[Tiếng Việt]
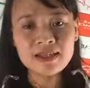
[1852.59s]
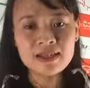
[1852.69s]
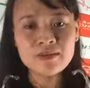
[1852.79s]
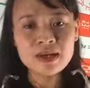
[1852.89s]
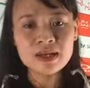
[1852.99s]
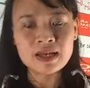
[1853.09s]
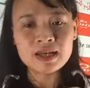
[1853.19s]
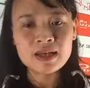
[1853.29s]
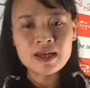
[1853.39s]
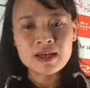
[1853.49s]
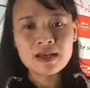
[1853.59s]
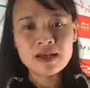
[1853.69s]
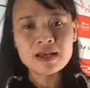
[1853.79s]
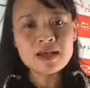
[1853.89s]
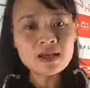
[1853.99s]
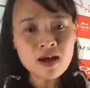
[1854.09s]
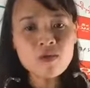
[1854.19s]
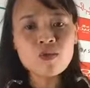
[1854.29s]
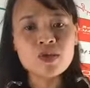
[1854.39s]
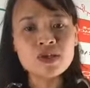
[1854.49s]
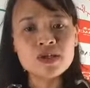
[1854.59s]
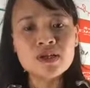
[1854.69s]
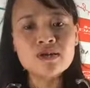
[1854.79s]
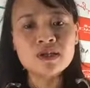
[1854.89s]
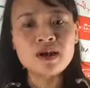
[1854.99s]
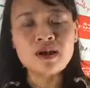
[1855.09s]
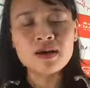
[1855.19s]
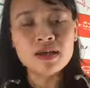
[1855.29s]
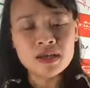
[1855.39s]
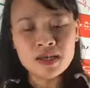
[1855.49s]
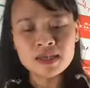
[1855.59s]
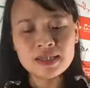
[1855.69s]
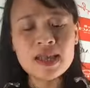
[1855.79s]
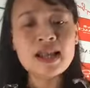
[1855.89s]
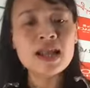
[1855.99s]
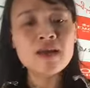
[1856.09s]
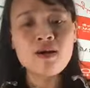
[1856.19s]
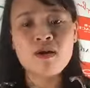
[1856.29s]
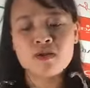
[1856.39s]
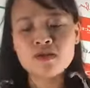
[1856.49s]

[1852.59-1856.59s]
Thế nhưng mà cái cái cái nhân công của những cái người thợ Ý thì rất là đắt đỏ.